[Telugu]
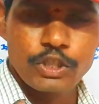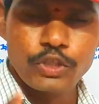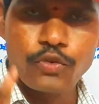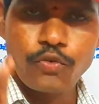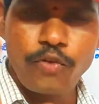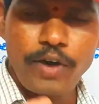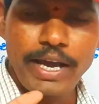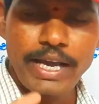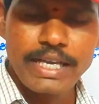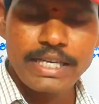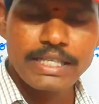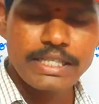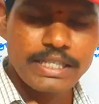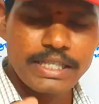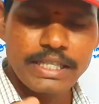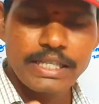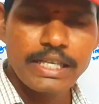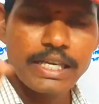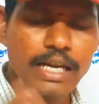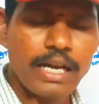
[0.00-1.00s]

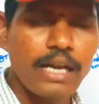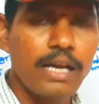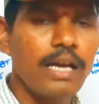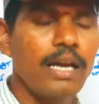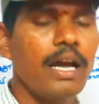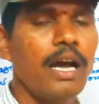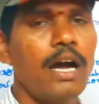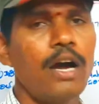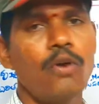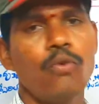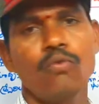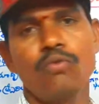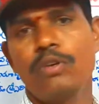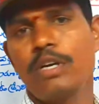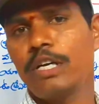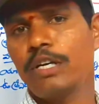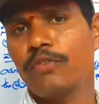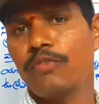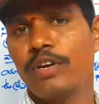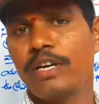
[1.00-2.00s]
ద్వయస్థితికంగా
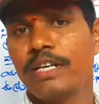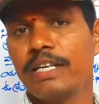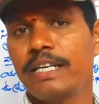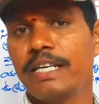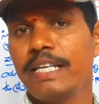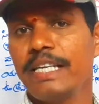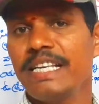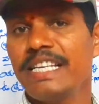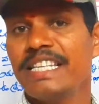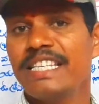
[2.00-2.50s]
ఉన్నటువంటి